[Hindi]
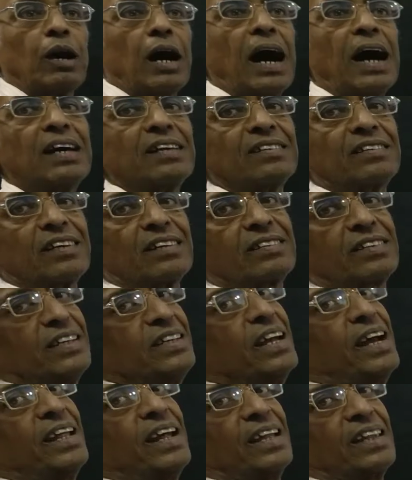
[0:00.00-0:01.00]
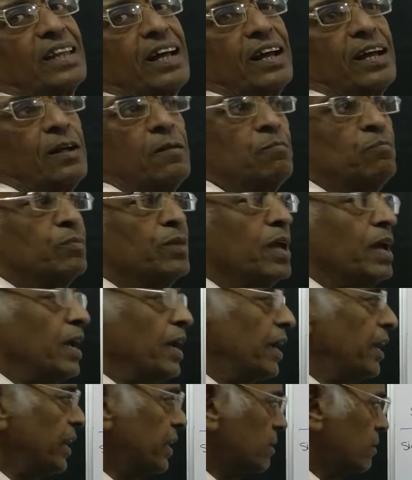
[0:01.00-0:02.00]
आंसर सही आ जाता है
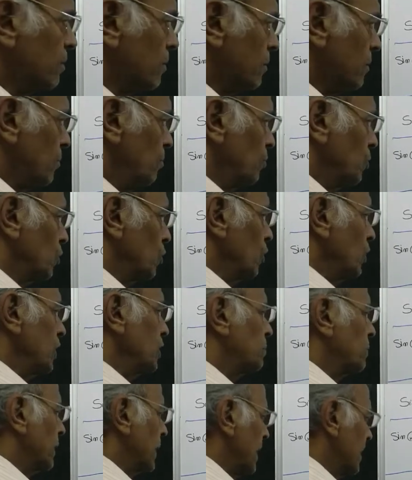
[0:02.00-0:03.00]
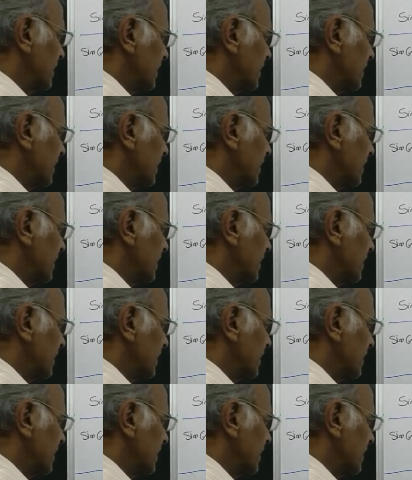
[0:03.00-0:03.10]
एक तो इस प्रकार से